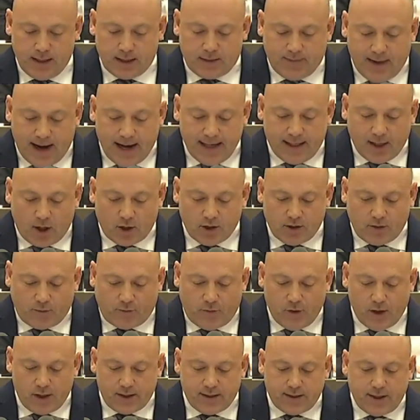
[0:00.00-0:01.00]

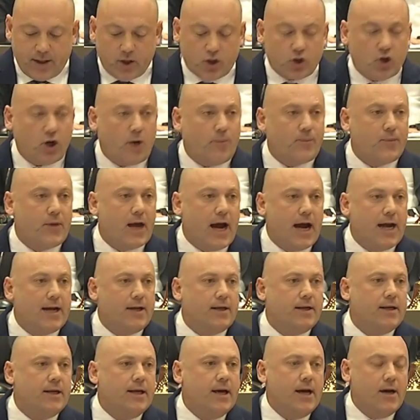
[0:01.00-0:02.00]
2014 stoppte
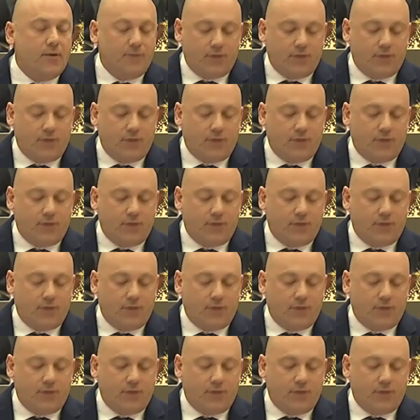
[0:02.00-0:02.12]
ein